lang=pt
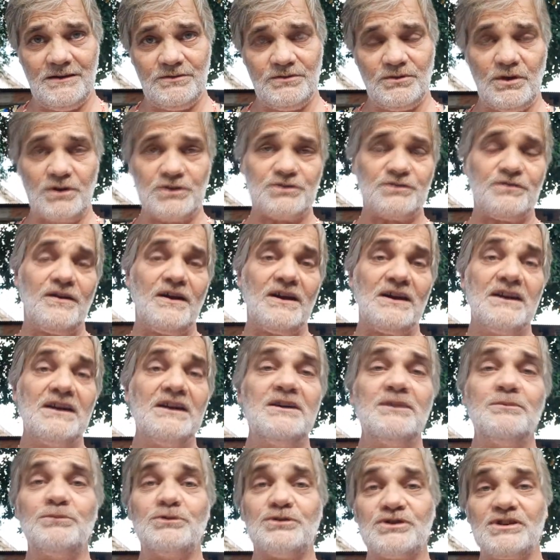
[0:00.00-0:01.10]
nós
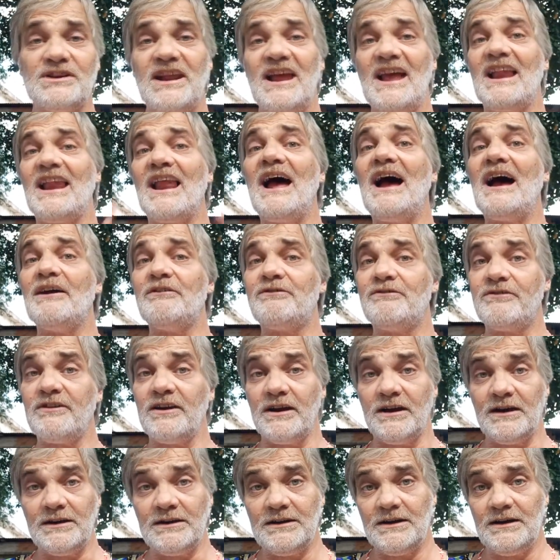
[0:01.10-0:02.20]
falamos, né,
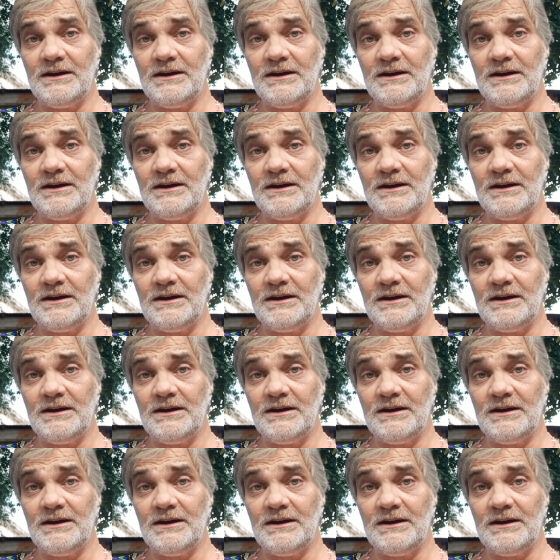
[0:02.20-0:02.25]
Aláfia,